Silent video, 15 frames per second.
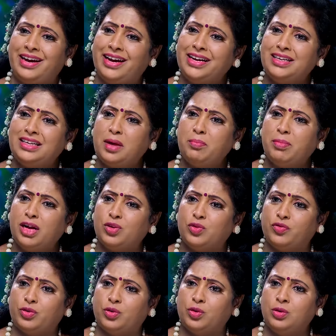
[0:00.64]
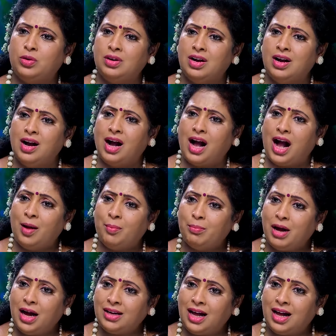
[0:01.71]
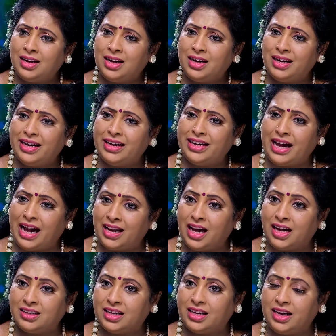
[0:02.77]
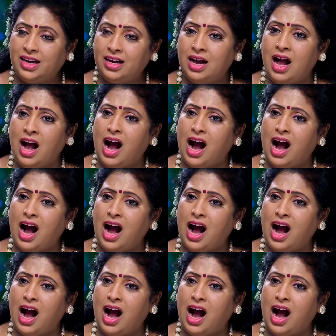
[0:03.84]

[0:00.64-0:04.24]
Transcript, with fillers: ఏంటమ్మా నువ్వు అమ్మా నాన్న లేని అనాథకి